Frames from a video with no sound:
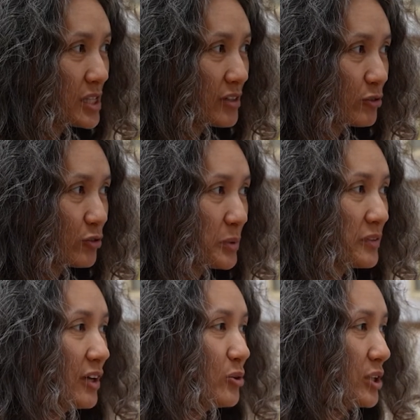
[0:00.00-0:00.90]
деле вот в
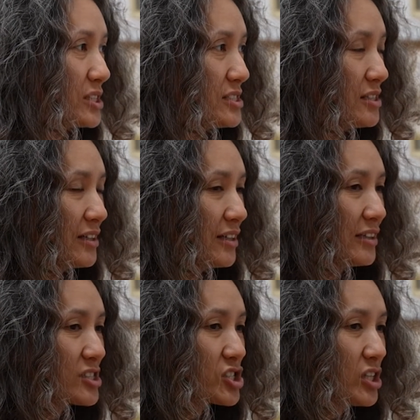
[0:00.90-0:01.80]
подвале у родителей я
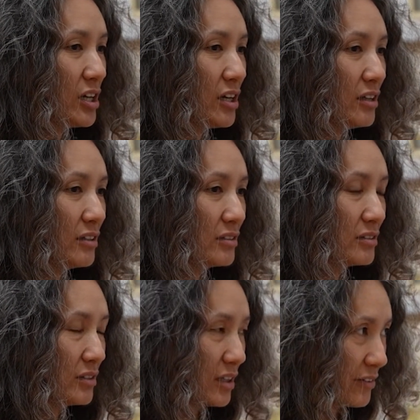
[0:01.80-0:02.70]

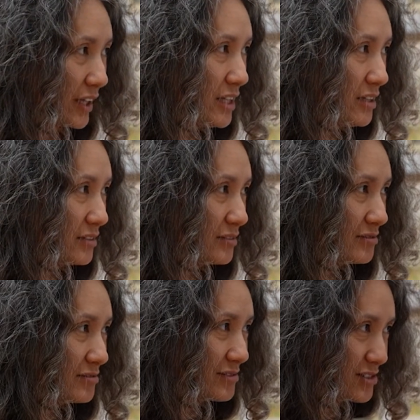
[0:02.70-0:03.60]
нашла акварель,
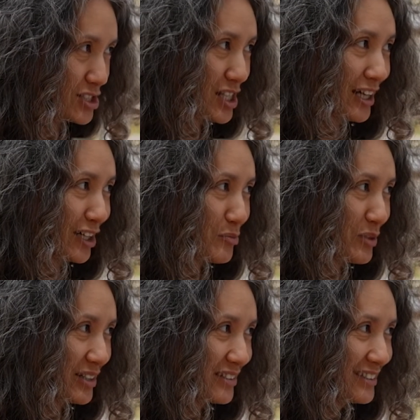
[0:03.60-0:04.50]
злая
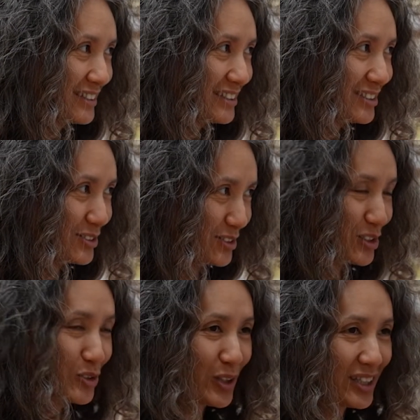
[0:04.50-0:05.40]
рыба, mm
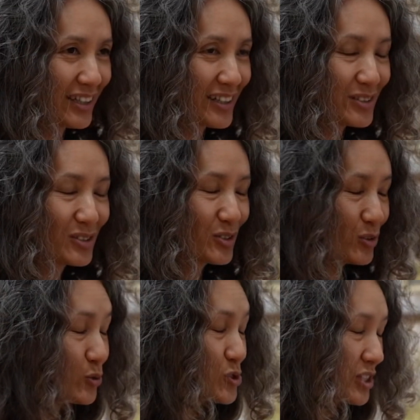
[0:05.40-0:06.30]
которая такая,
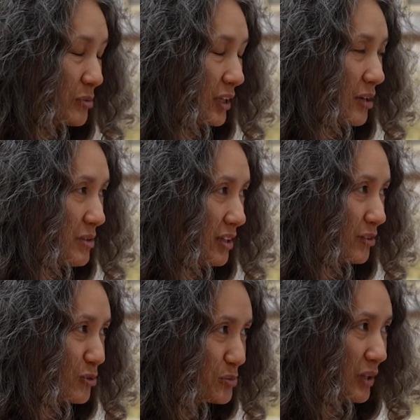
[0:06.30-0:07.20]
ну тоже она
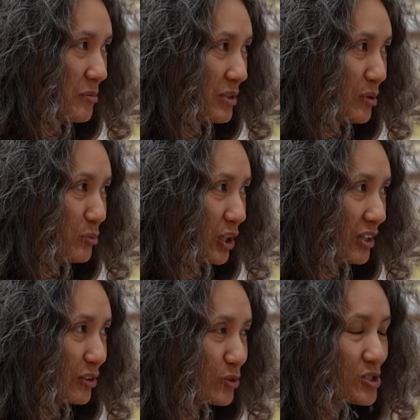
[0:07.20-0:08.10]
беременная, то есть беременная
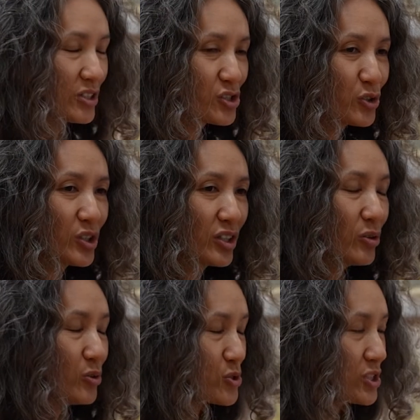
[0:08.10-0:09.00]
Мурена. То есть это что-то
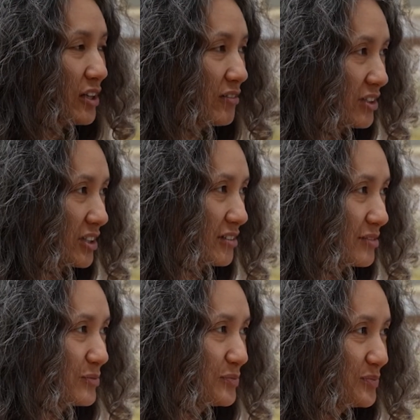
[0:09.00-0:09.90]
такое уже давнее.
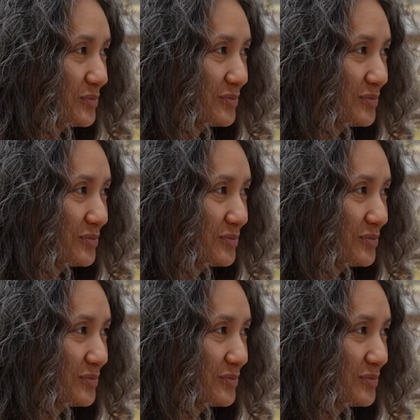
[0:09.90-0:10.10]
mm